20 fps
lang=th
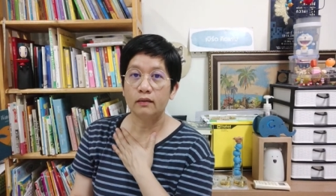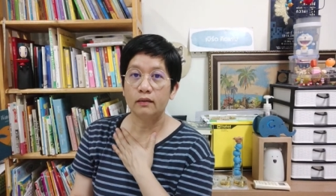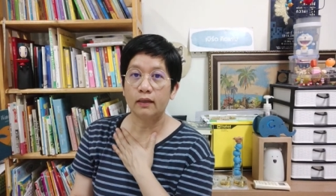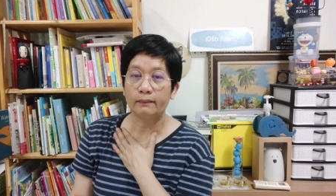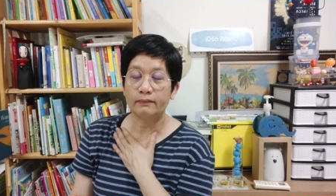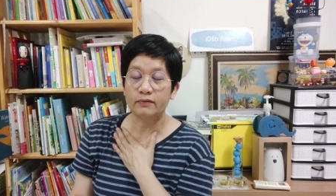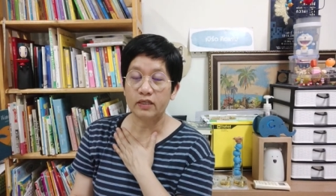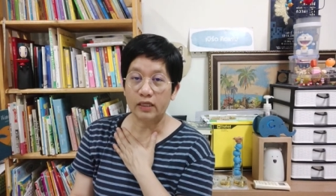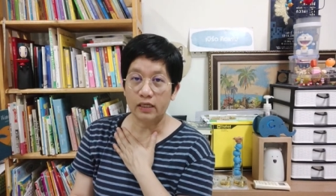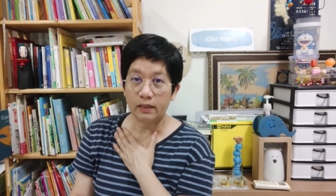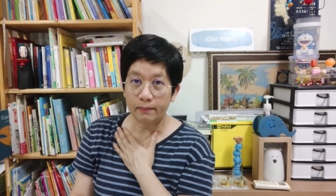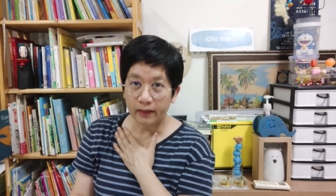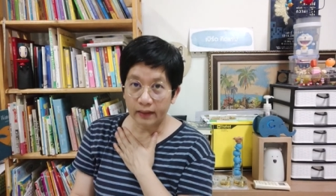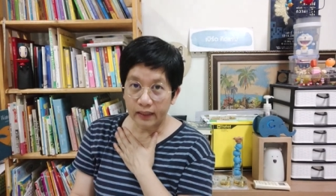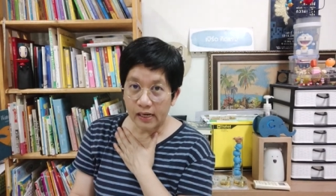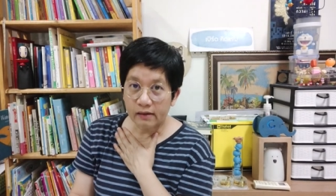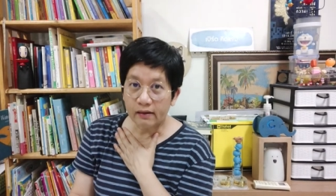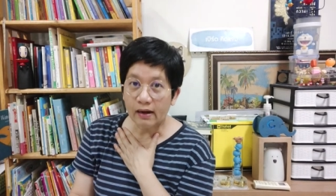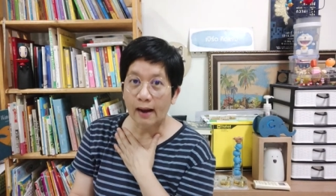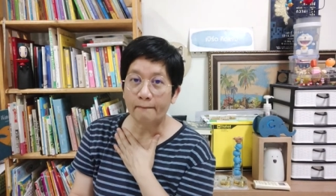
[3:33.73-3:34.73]
กับสิ่งที่เบิร์ด
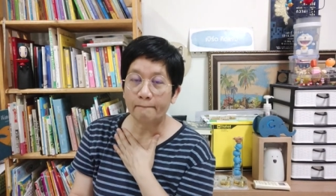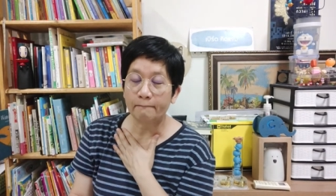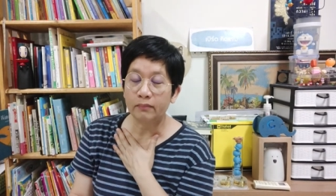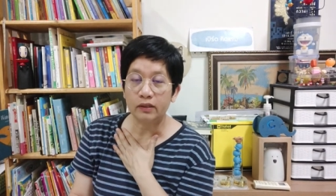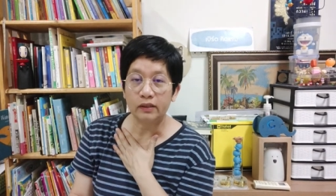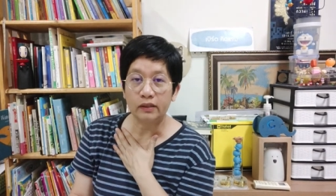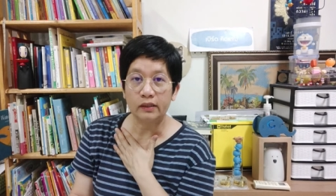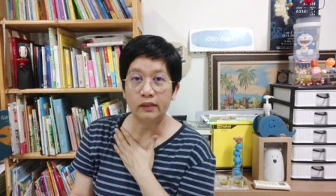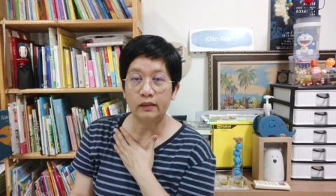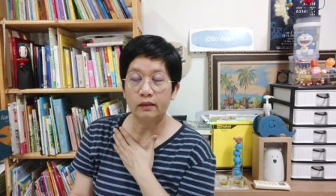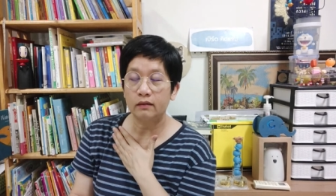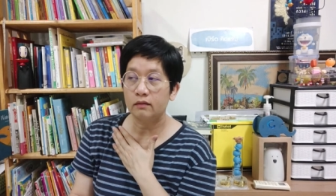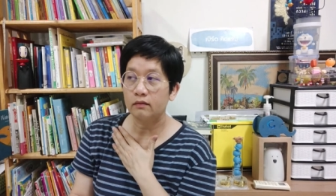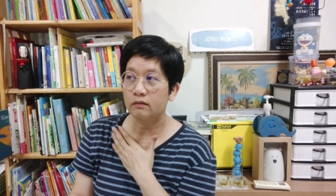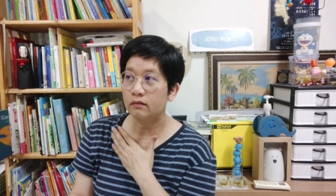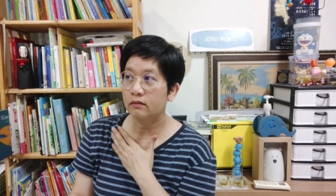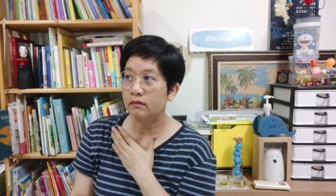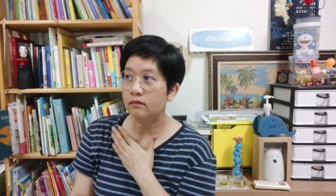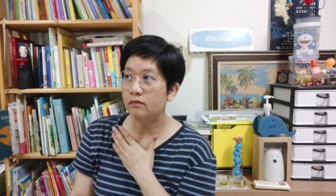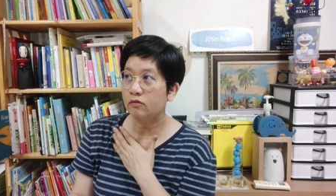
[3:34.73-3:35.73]
ได้รับเลย
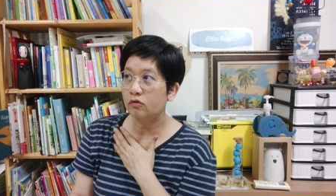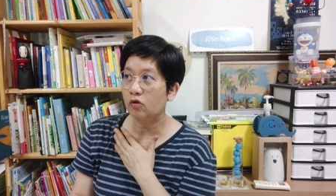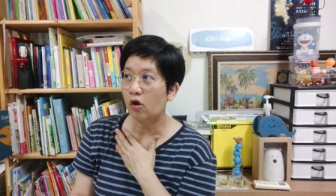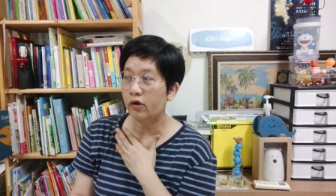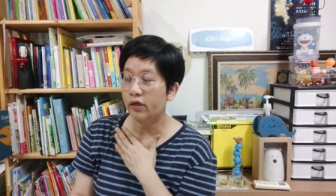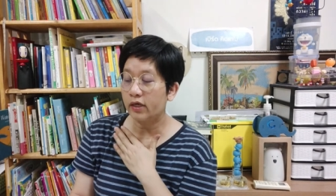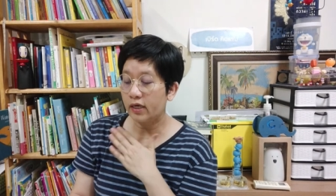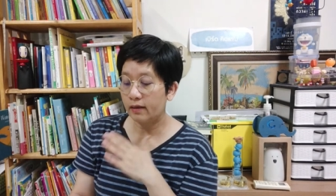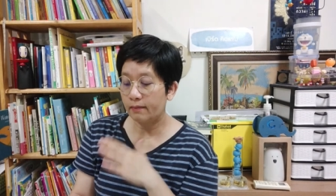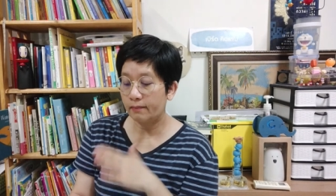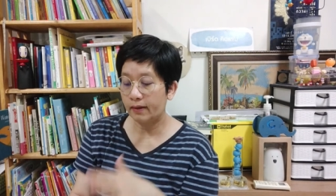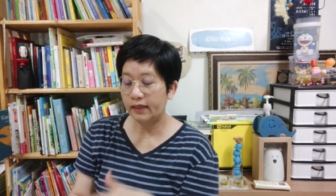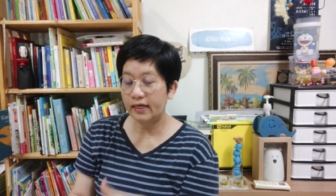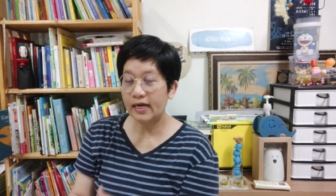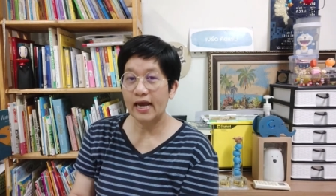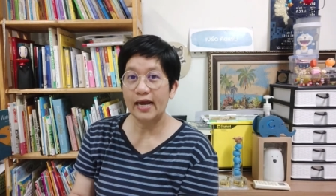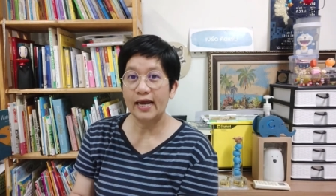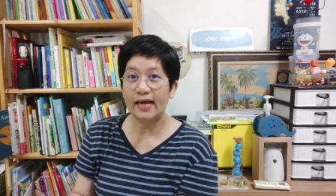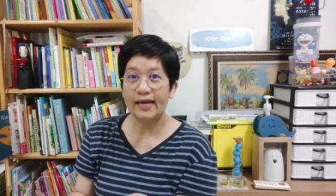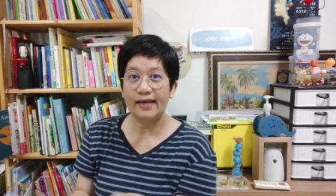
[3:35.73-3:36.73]
ตอนที่เบิร์ด
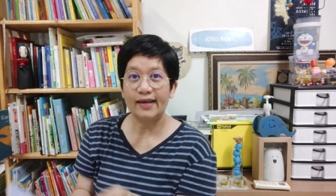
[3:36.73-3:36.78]
ได้